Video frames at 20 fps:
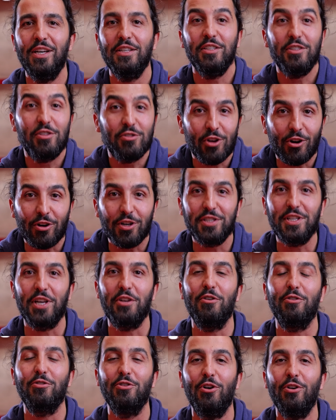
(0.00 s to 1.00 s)
die Saison ist ja
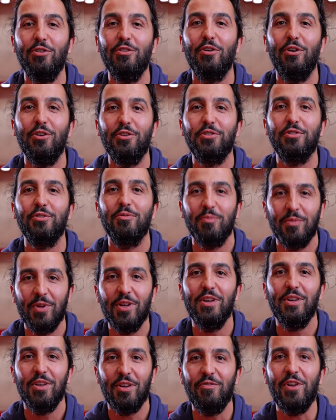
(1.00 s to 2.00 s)
noch jung und
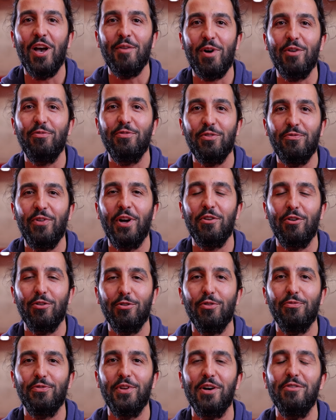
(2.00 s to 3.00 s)
wir haben auf jeden Fall noch
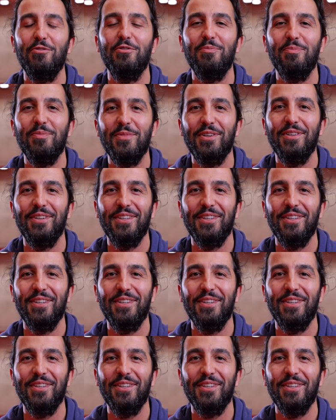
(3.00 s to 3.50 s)
Luft nach oben.